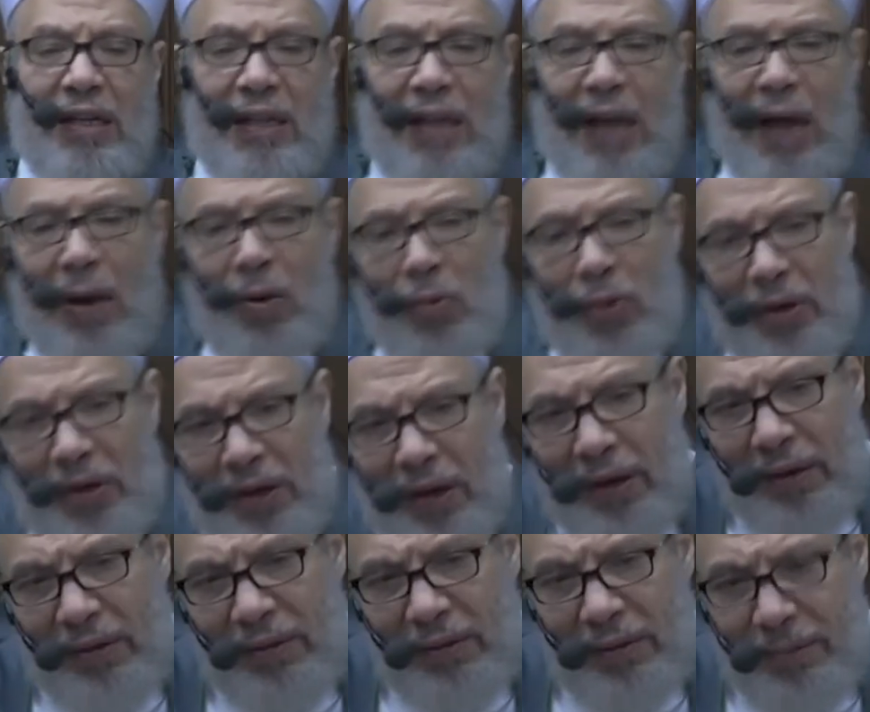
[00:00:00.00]
ده أول
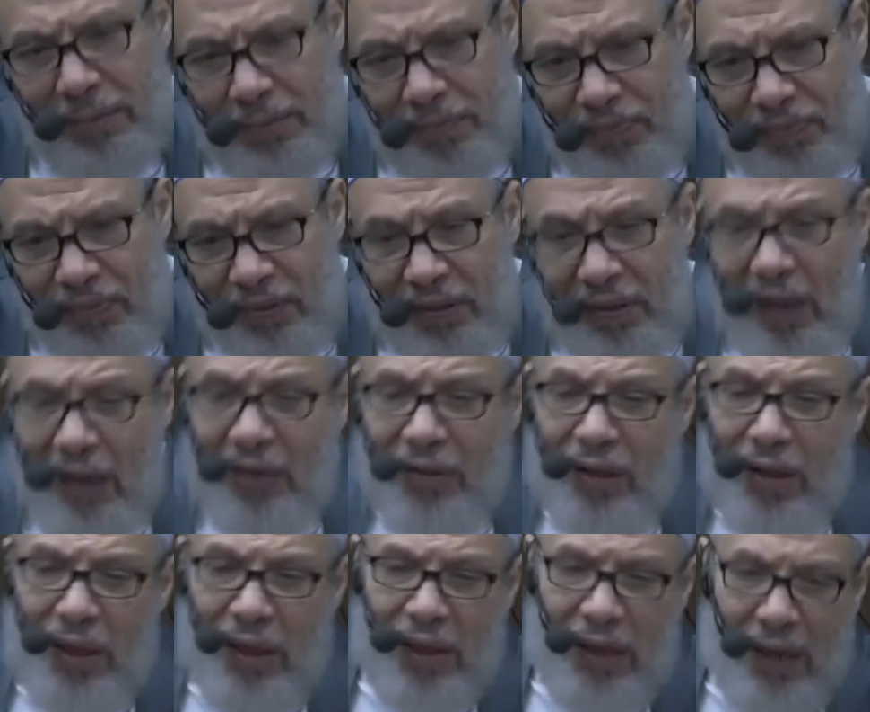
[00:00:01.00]
نقد النقد
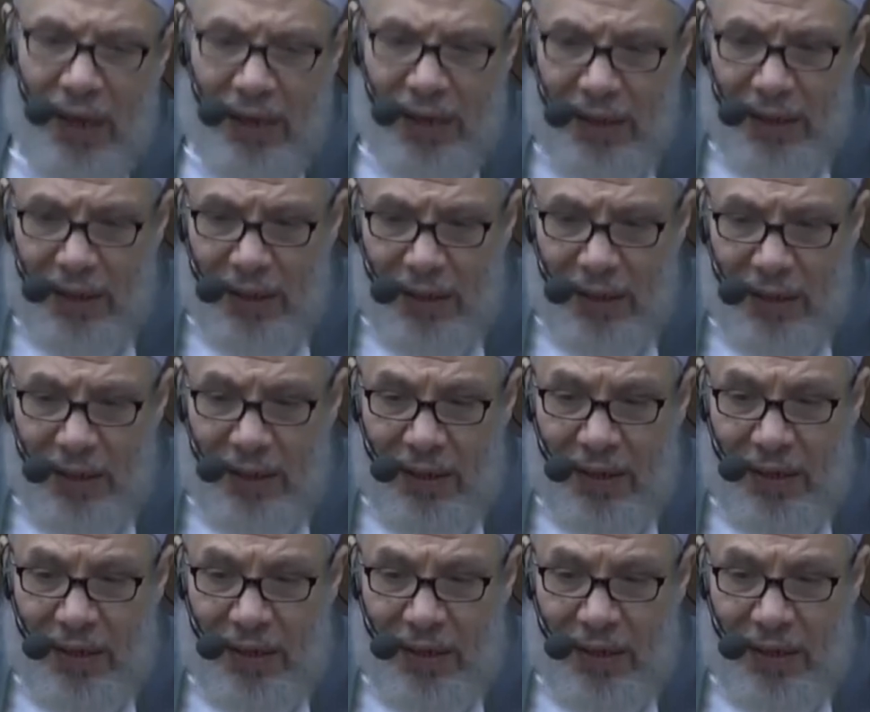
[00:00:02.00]
الثاني